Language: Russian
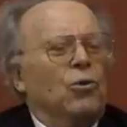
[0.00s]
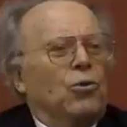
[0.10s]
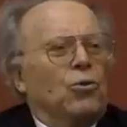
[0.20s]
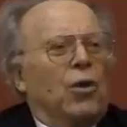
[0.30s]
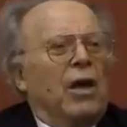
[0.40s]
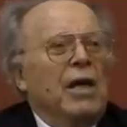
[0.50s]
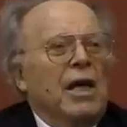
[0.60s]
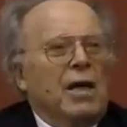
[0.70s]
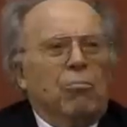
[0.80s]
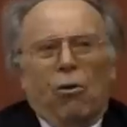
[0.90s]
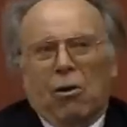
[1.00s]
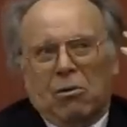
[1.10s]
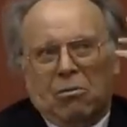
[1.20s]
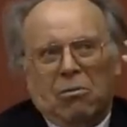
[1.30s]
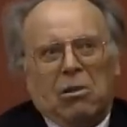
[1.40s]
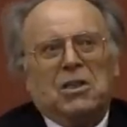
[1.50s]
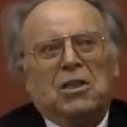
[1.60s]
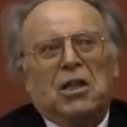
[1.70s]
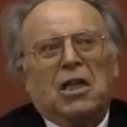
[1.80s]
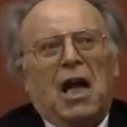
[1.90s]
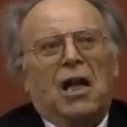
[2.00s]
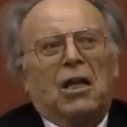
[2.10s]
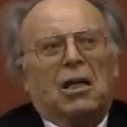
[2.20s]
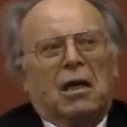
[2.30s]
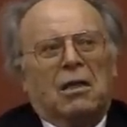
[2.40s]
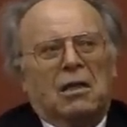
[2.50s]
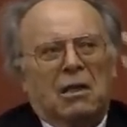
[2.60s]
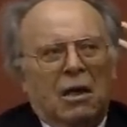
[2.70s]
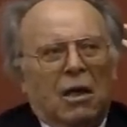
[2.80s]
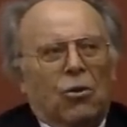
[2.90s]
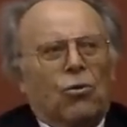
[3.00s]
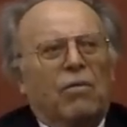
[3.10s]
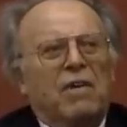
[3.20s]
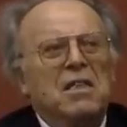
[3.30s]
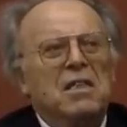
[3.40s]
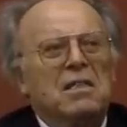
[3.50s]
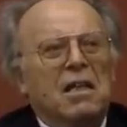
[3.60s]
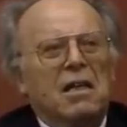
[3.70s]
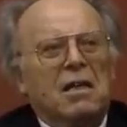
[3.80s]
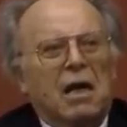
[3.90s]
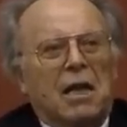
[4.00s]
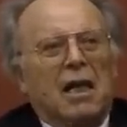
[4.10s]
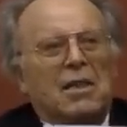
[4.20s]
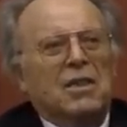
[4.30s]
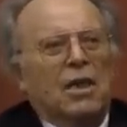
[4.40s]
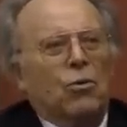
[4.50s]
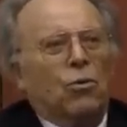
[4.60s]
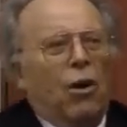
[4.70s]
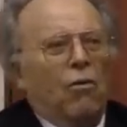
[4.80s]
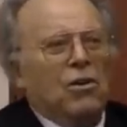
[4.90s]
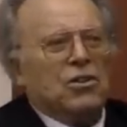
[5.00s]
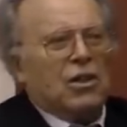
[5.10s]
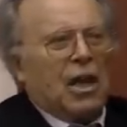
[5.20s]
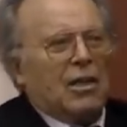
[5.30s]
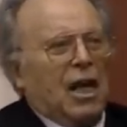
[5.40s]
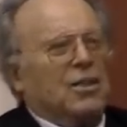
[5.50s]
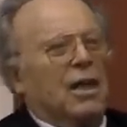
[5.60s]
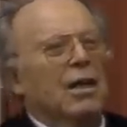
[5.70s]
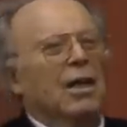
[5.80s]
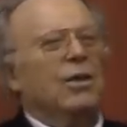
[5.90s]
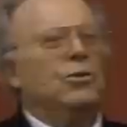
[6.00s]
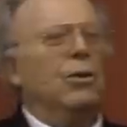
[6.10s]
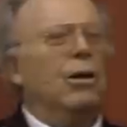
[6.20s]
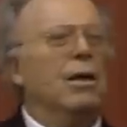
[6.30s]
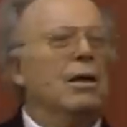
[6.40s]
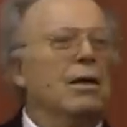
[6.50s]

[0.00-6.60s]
друг друга, и Бог рационально, как руководитель, как наш Янукович, как наша Юлия